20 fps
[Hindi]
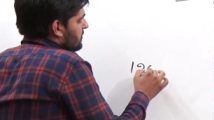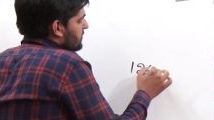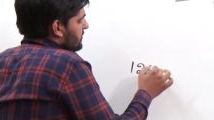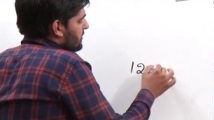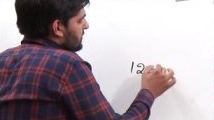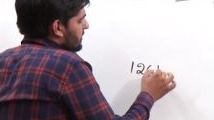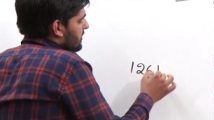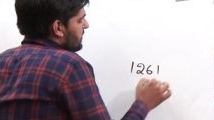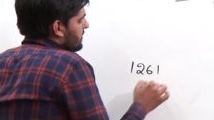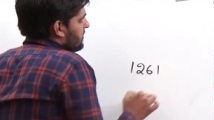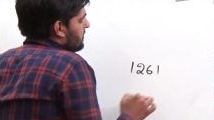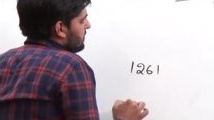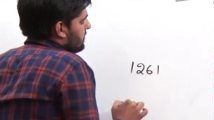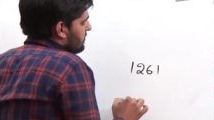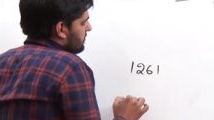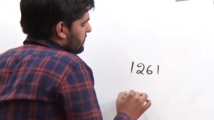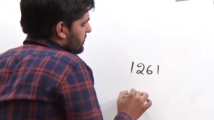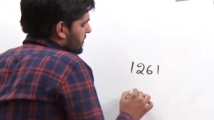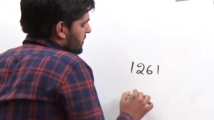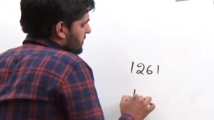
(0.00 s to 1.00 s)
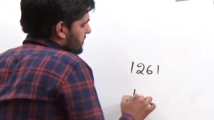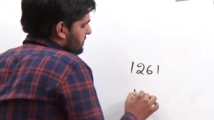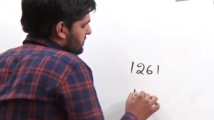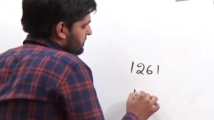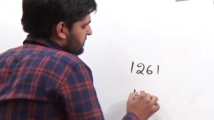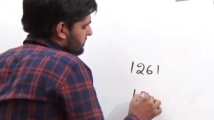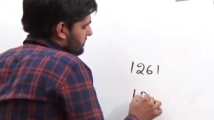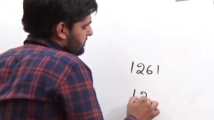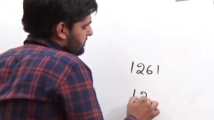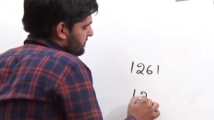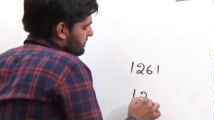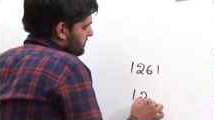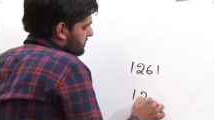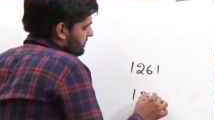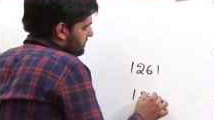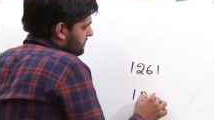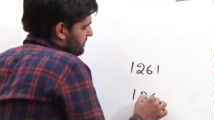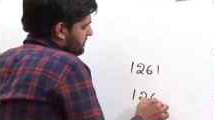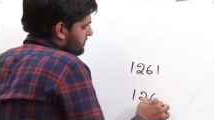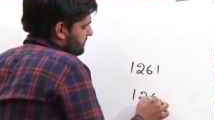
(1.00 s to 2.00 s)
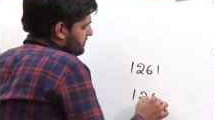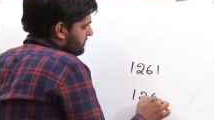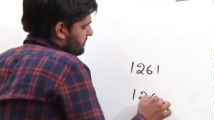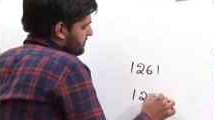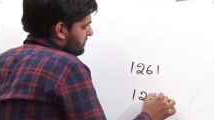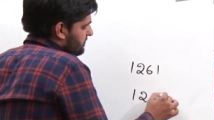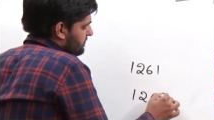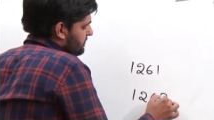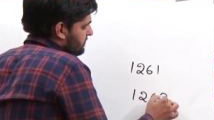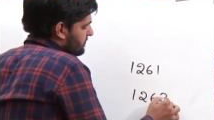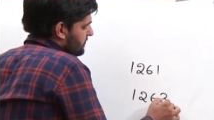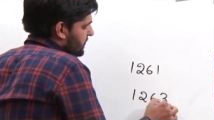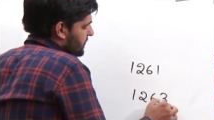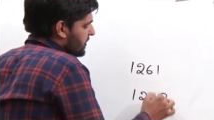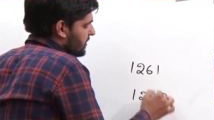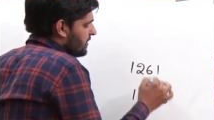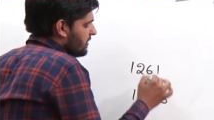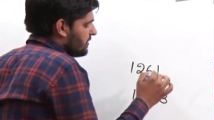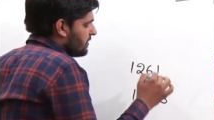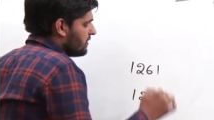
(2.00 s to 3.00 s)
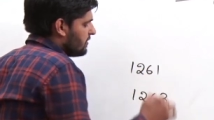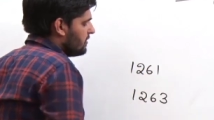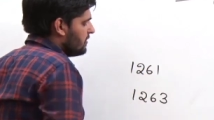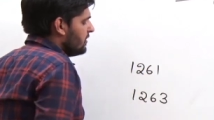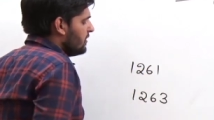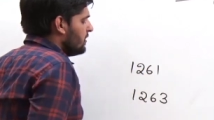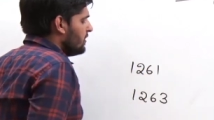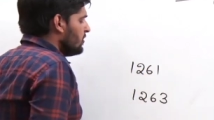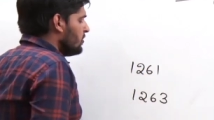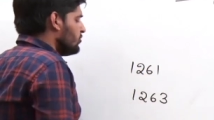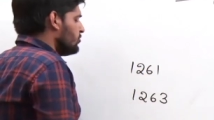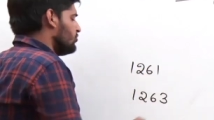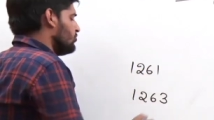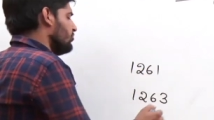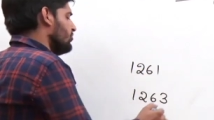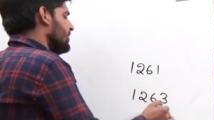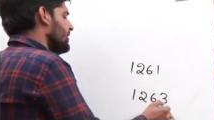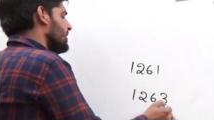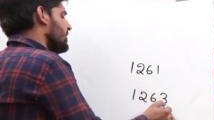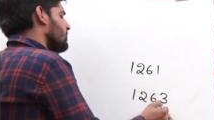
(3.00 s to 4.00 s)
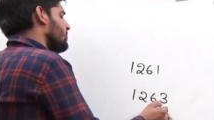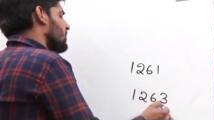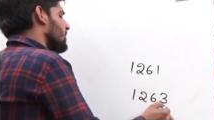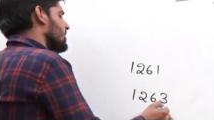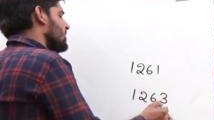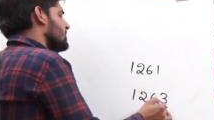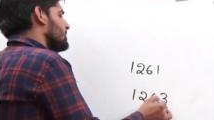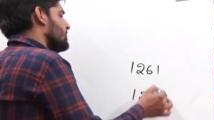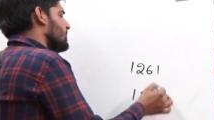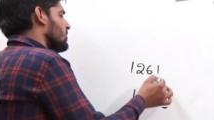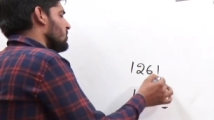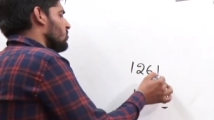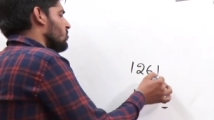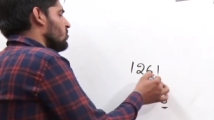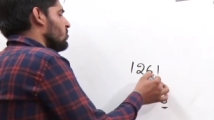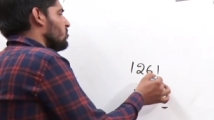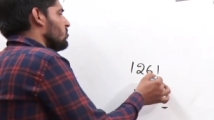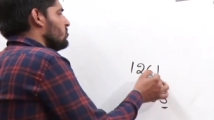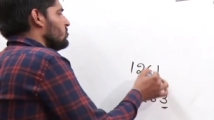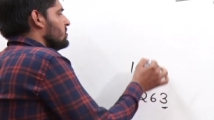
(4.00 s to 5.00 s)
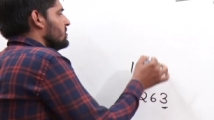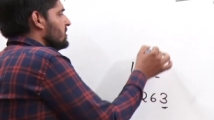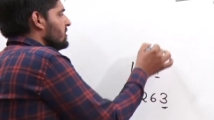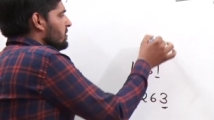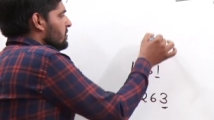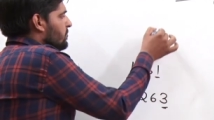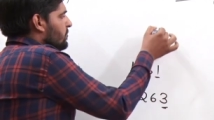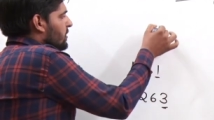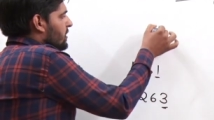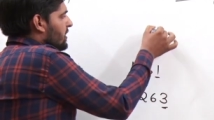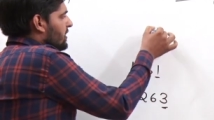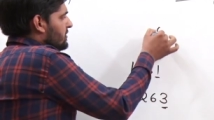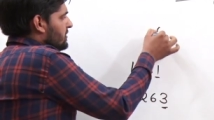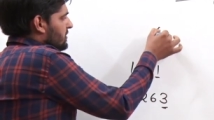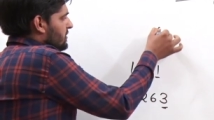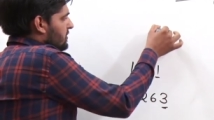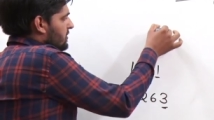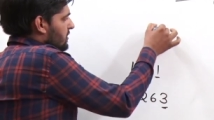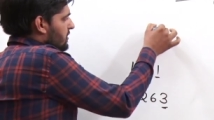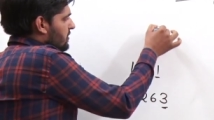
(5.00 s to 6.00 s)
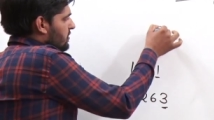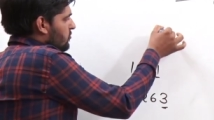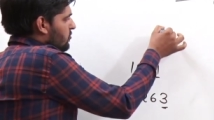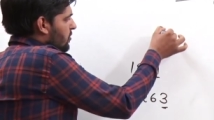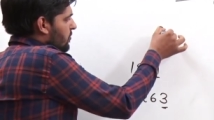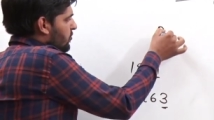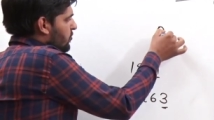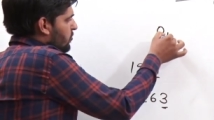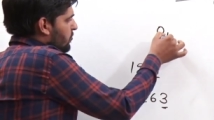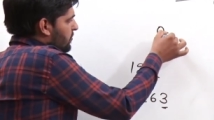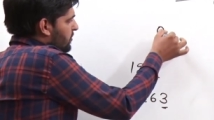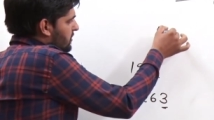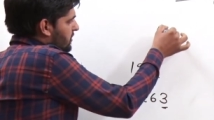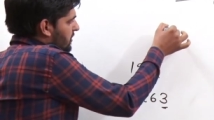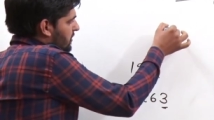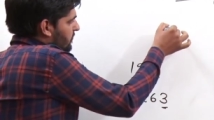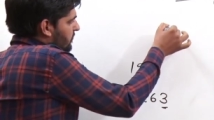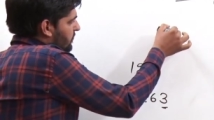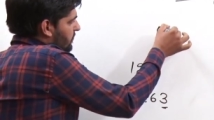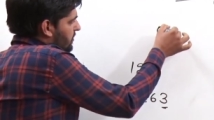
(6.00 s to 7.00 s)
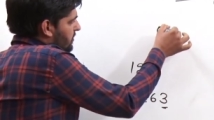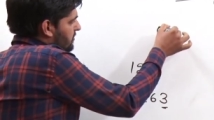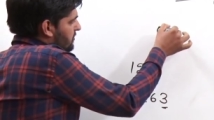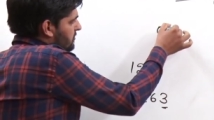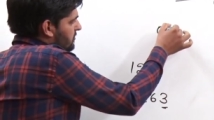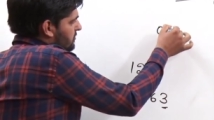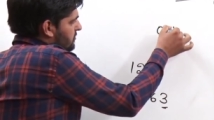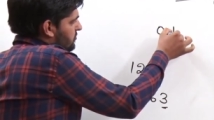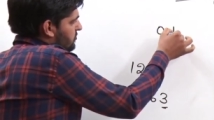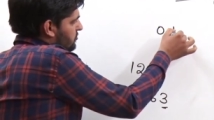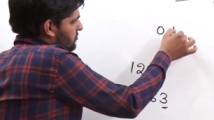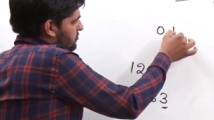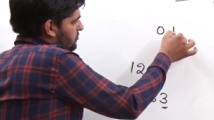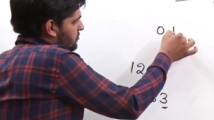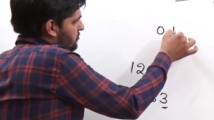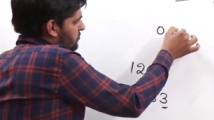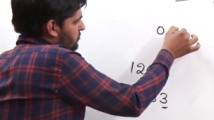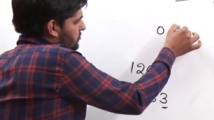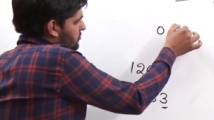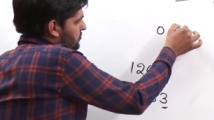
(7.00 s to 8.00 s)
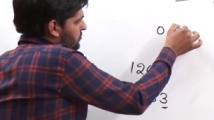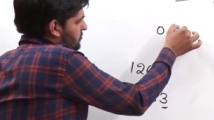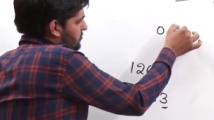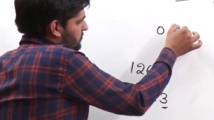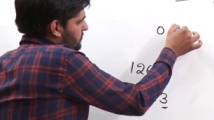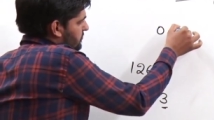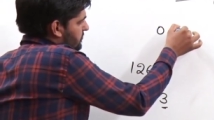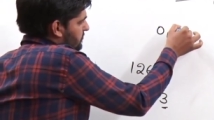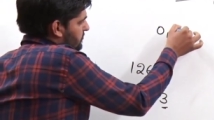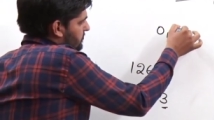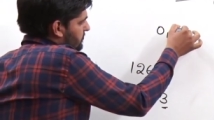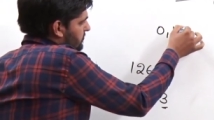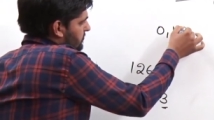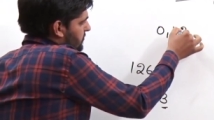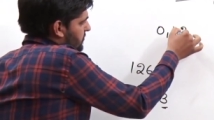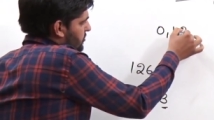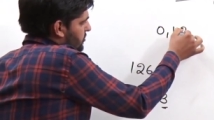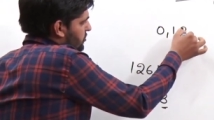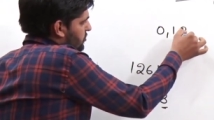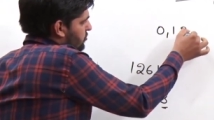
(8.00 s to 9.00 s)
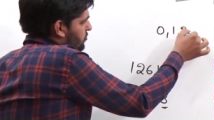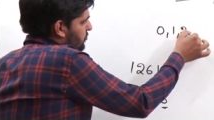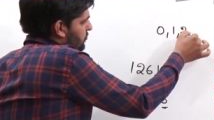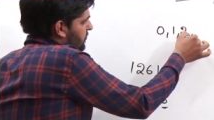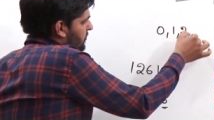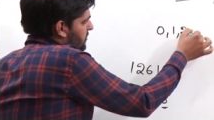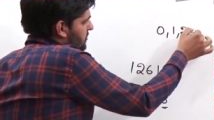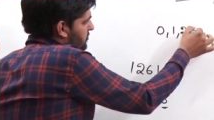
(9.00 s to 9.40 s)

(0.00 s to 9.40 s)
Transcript: ये लिखा हमने ये लिखा यूनिट प्लेस पे कौन कौन से नंबर आ सकते हैं तो आपको पता है वन टू ज़ीरो वन